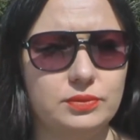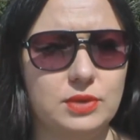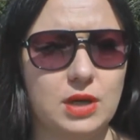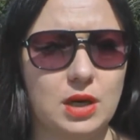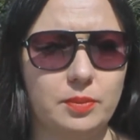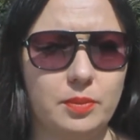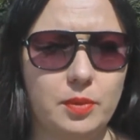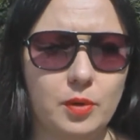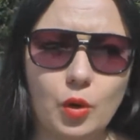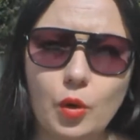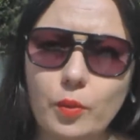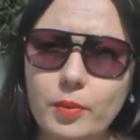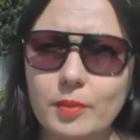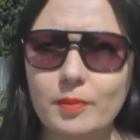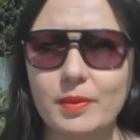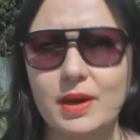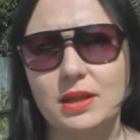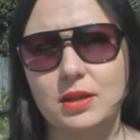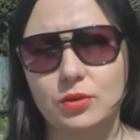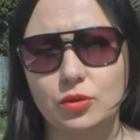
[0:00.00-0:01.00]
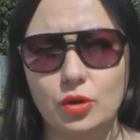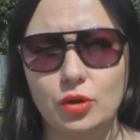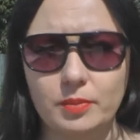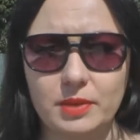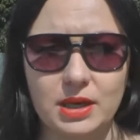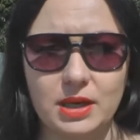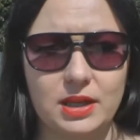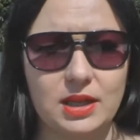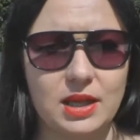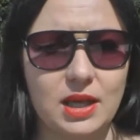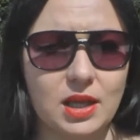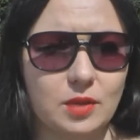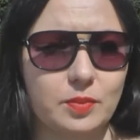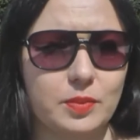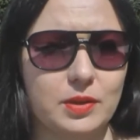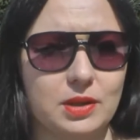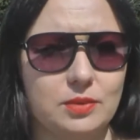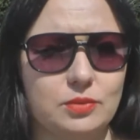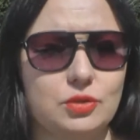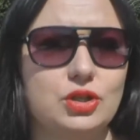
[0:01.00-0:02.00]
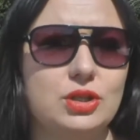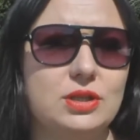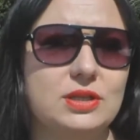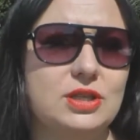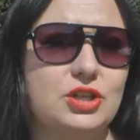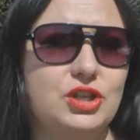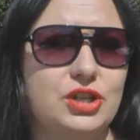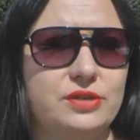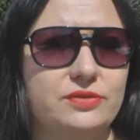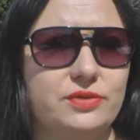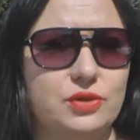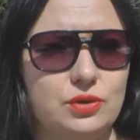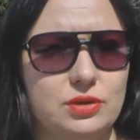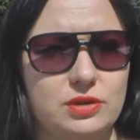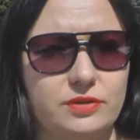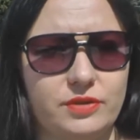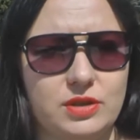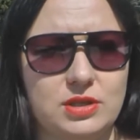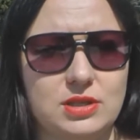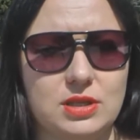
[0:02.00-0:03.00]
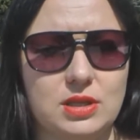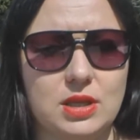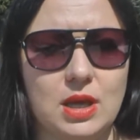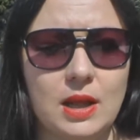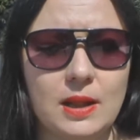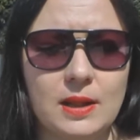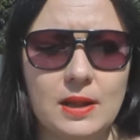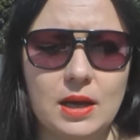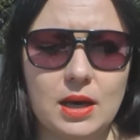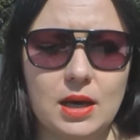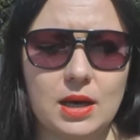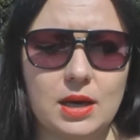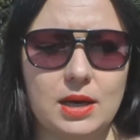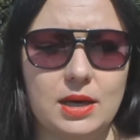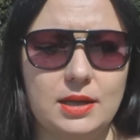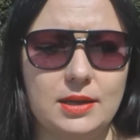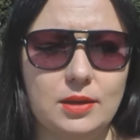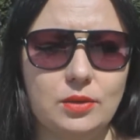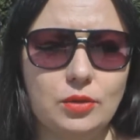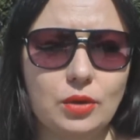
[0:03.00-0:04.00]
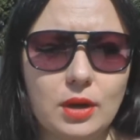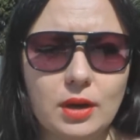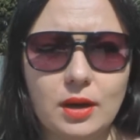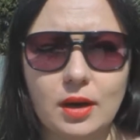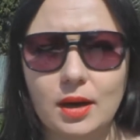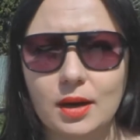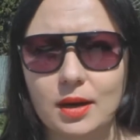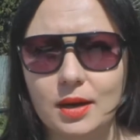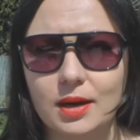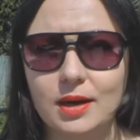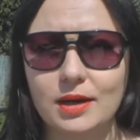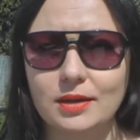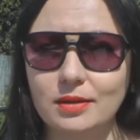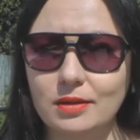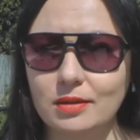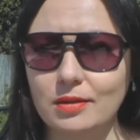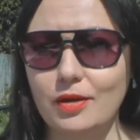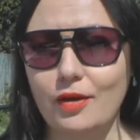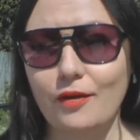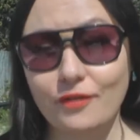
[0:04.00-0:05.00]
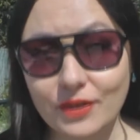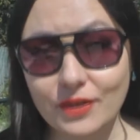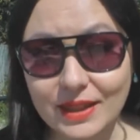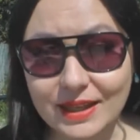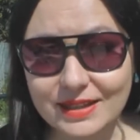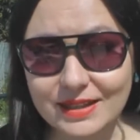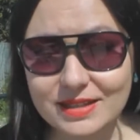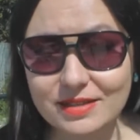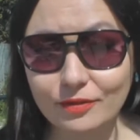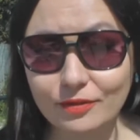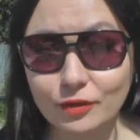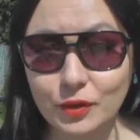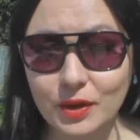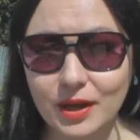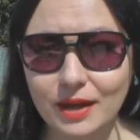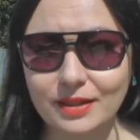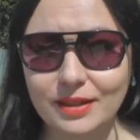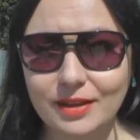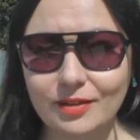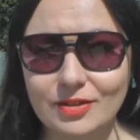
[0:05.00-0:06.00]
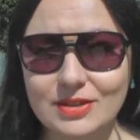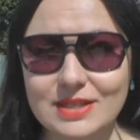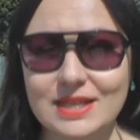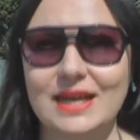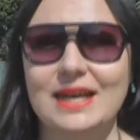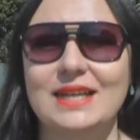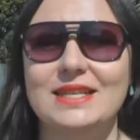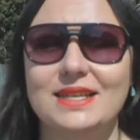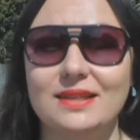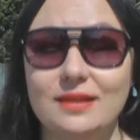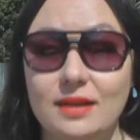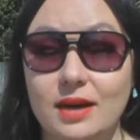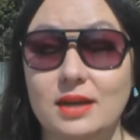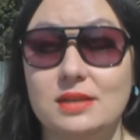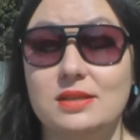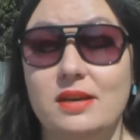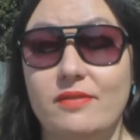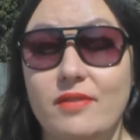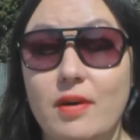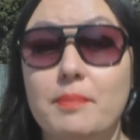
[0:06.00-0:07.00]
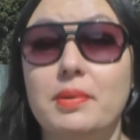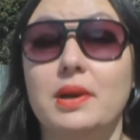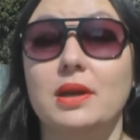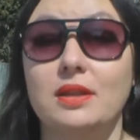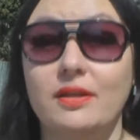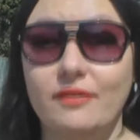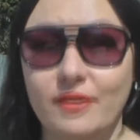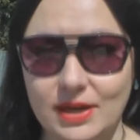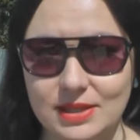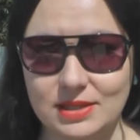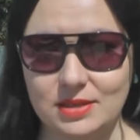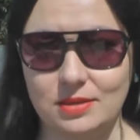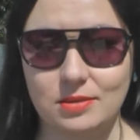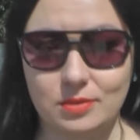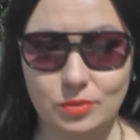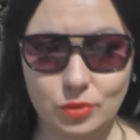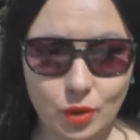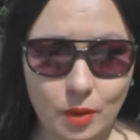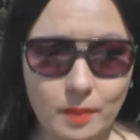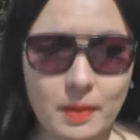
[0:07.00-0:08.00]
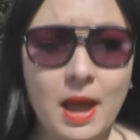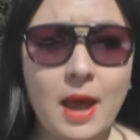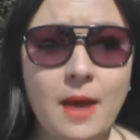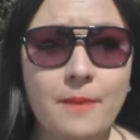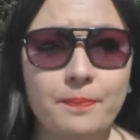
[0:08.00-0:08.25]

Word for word: как бы купим мы этот дом или нет, потому что сейчас все зависит э, не только от э, финансов, но и от того, захотят ли хозяева продавать этот дом,